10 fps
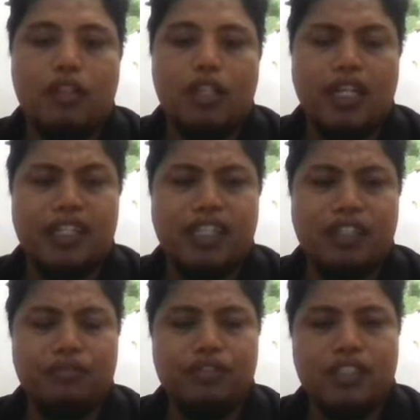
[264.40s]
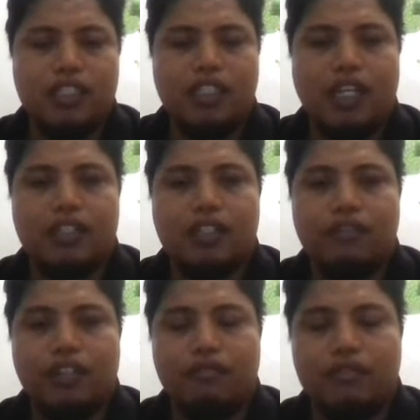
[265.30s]
Kata kunci
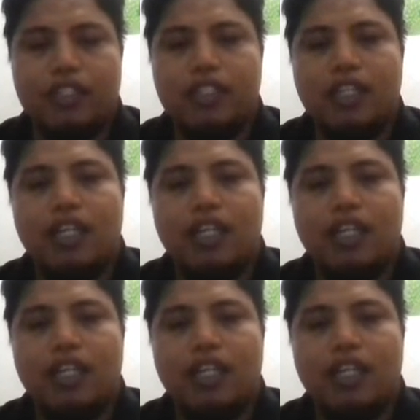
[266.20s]
atau keyword